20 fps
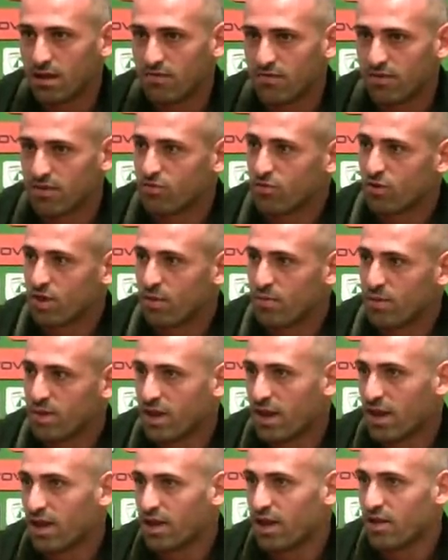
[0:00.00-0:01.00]
fatto
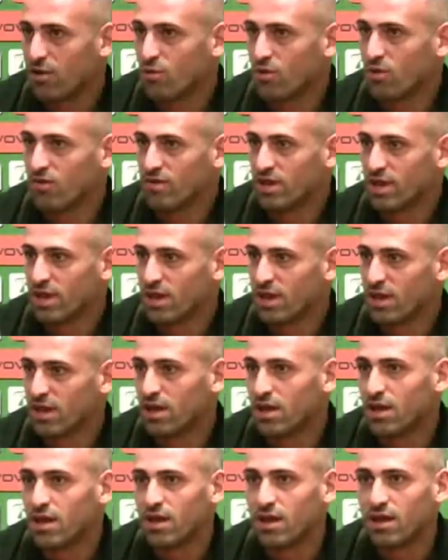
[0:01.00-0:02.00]
capire anche ai nuovi
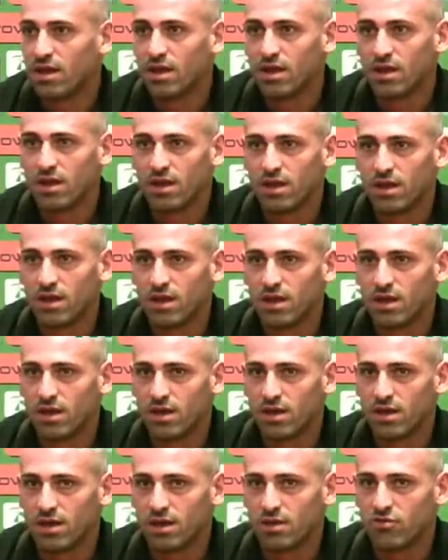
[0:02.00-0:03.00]
che
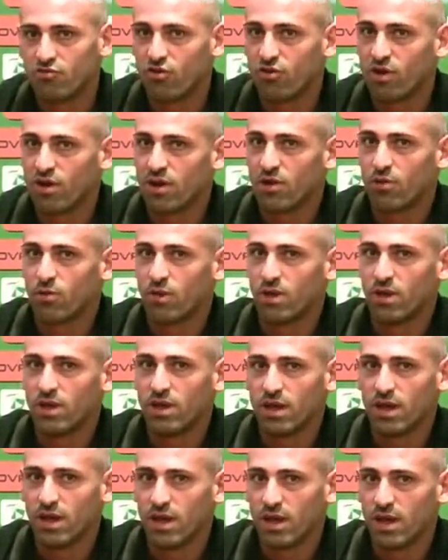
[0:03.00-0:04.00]
eh, giocare
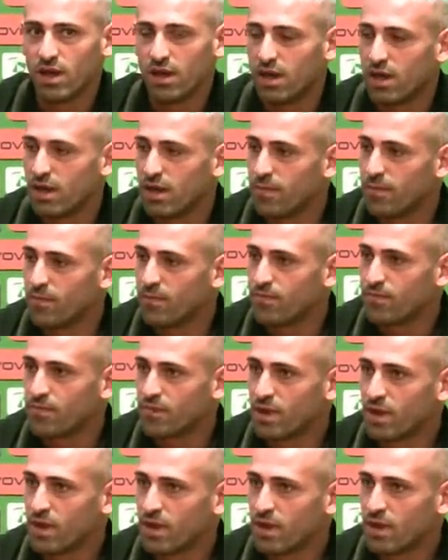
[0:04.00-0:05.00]
qui è
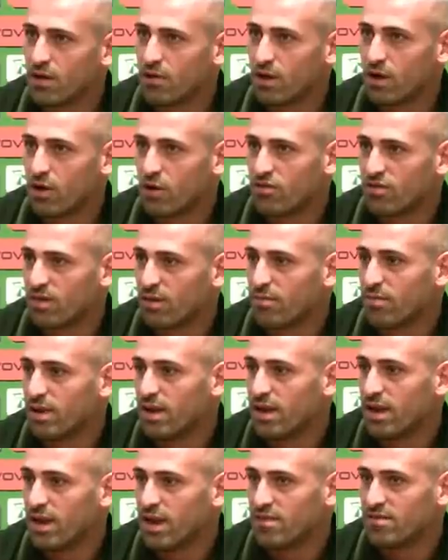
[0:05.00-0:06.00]
una cosa
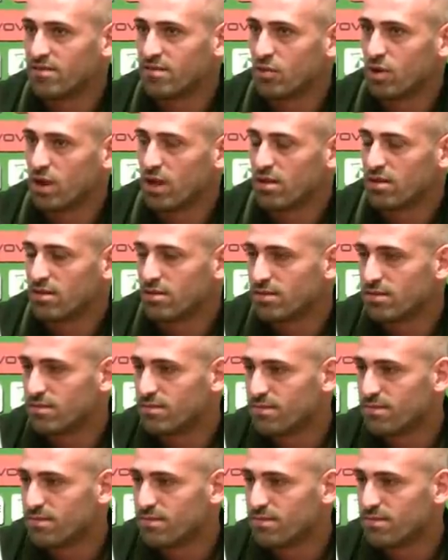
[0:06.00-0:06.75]
bella e stimolante.